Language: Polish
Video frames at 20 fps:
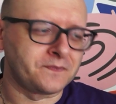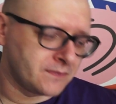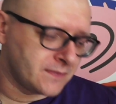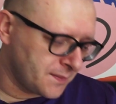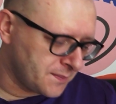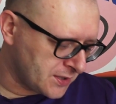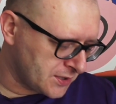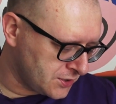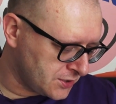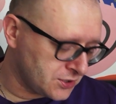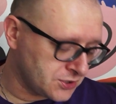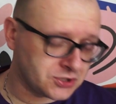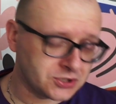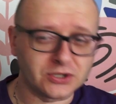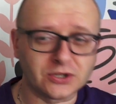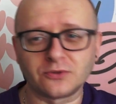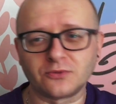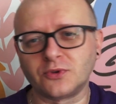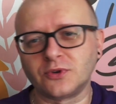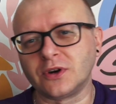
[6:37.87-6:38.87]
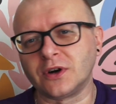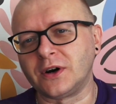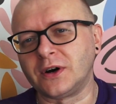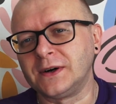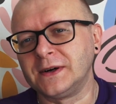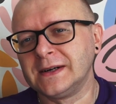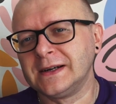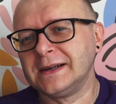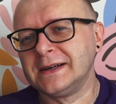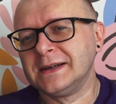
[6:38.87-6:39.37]
Mam nadzieję, że
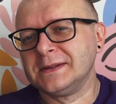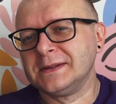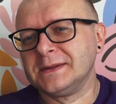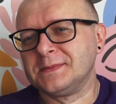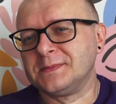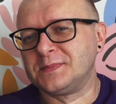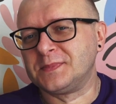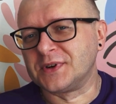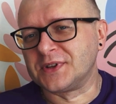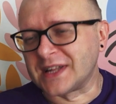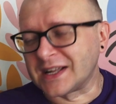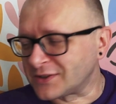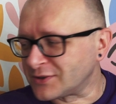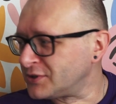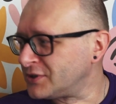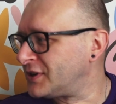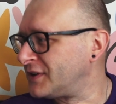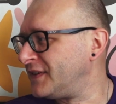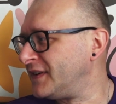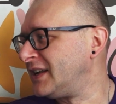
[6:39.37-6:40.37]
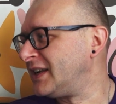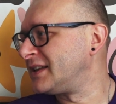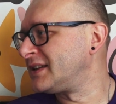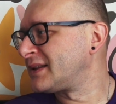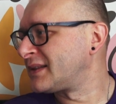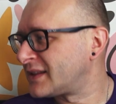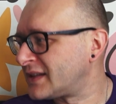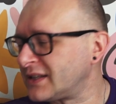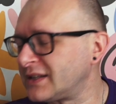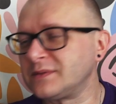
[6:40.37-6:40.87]
niedługo bo na tą chwilę
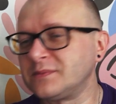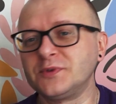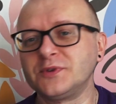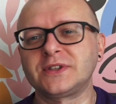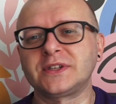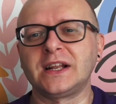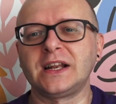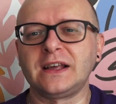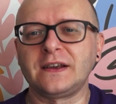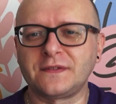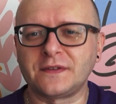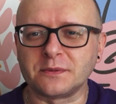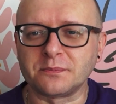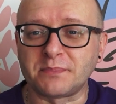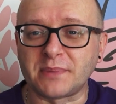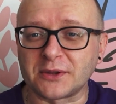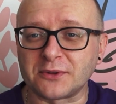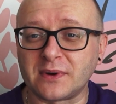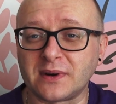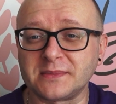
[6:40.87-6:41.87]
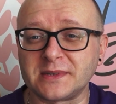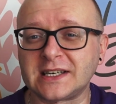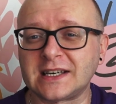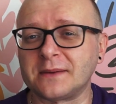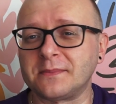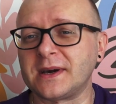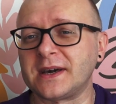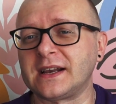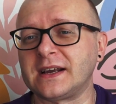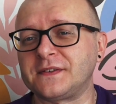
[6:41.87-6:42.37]
niestety mój telefon, padła mi
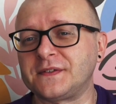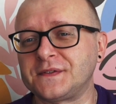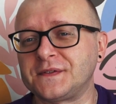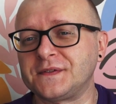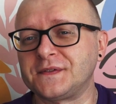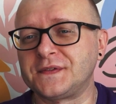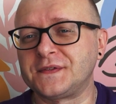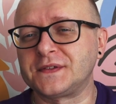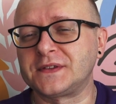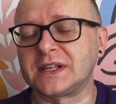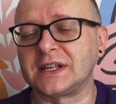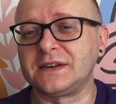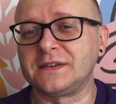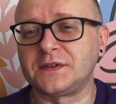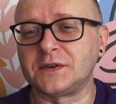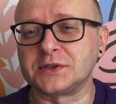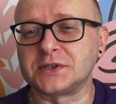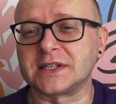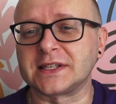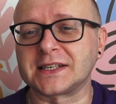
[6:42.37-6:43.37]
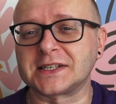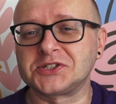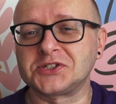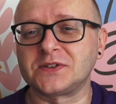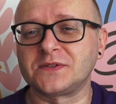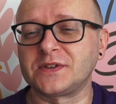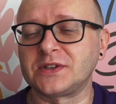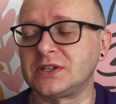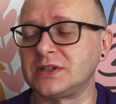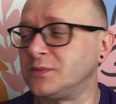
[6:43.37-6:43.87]
kamera w, w telefonie, także
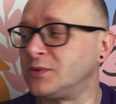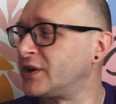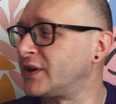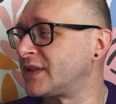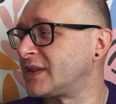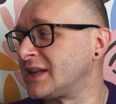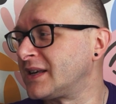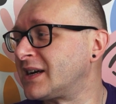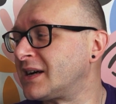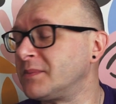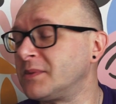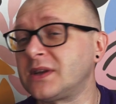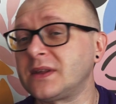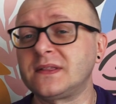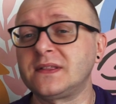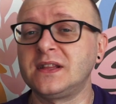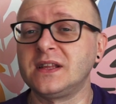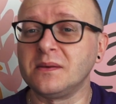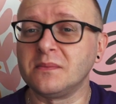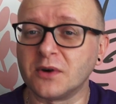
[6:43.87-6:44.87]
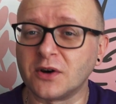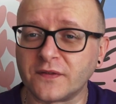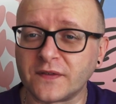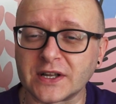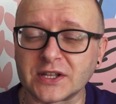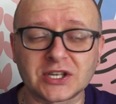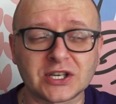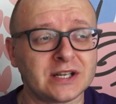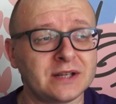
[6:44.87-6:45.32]
nawet nie mogę z tej kamery streamować,